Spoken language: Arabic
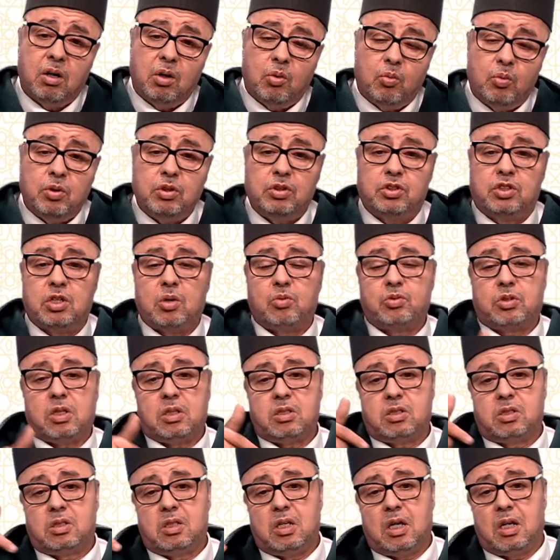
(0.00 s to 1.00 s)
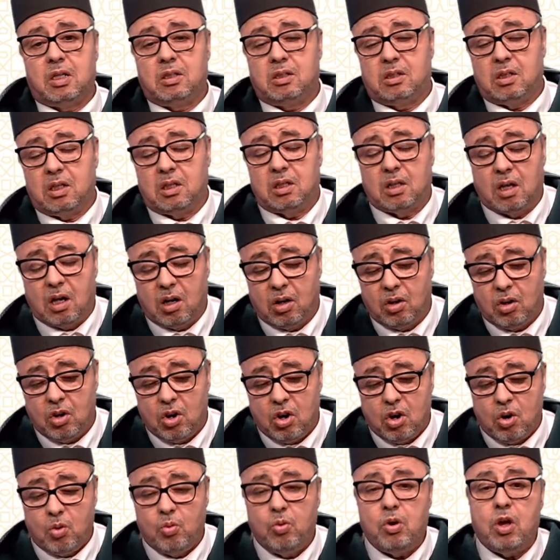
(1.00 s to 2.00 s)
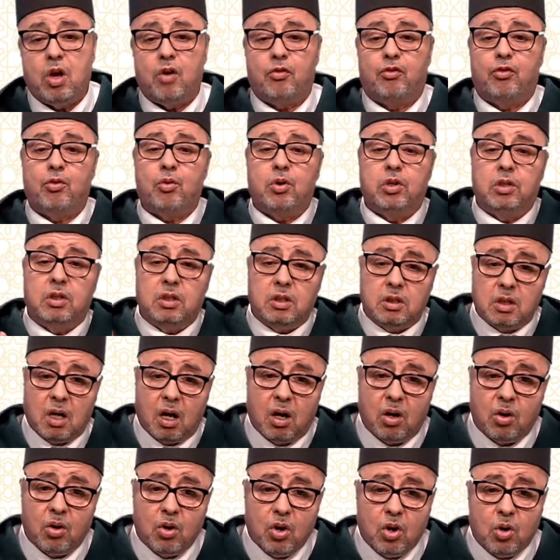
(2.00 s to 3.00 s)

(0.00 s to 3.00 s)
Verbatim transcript: ويتجاوز على السيئات ديالنا ويعفو علينا